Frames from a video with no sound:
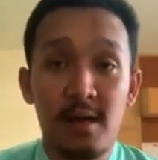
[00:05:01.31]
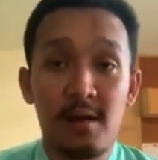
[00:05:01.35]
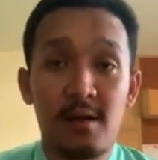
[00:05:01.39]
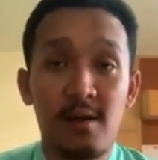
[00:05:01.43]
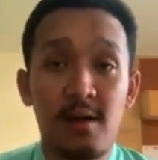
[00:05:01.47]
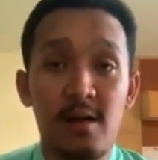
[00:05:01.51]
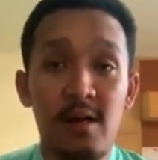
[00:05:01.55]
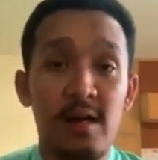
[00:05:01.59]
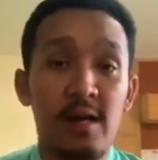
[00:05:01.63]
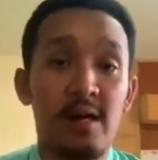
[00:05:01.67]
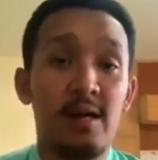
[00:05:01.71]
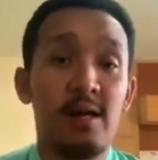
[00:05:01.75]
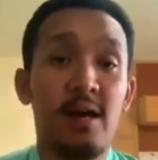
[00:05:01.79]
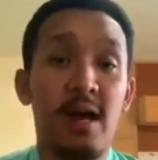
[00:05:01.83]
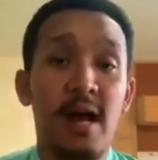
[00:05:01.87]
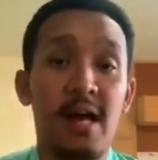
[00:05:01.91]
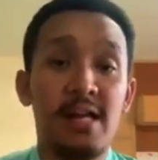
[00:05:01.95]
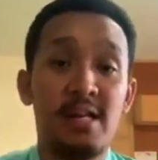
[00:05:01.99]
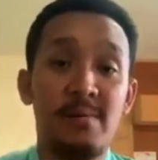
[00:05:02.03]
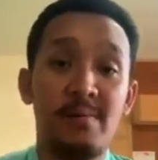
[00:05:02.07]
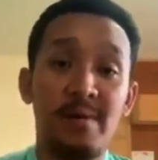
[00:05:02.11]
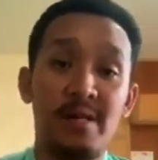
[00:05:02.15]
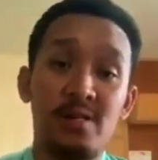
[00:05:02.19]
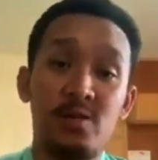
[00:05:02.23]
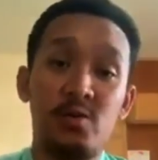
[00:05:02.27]
ก็เลยอาจ
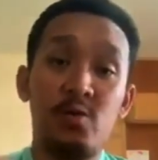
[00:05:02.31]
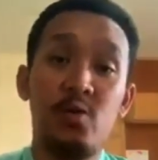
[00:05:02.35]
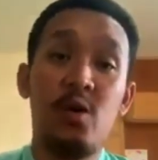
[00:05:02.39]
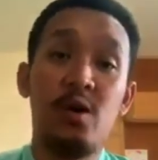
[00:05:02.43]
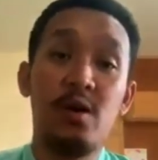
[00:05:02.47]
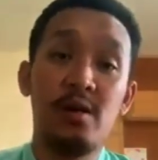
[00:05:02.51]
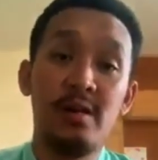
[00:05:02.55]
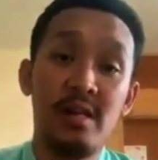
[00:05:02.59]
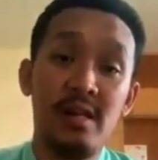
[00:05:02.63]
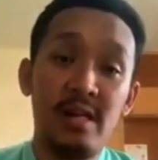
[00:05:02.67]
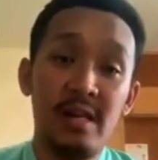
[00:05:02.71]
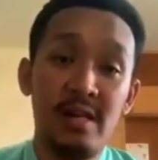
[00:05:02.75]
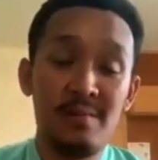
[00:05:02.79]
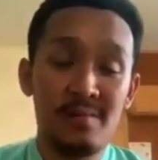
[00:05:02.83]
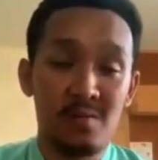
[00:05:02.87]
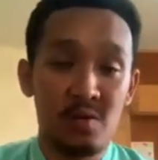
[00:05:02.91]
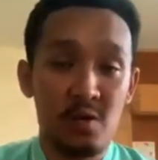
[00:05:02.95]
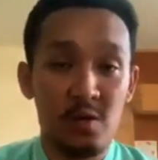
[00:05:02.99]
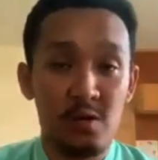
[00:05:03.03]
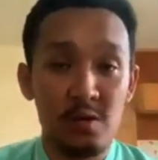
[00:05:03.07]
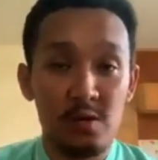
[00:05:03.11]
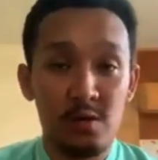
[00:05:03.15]
จะเป็นช่วงที่เริ่มต้น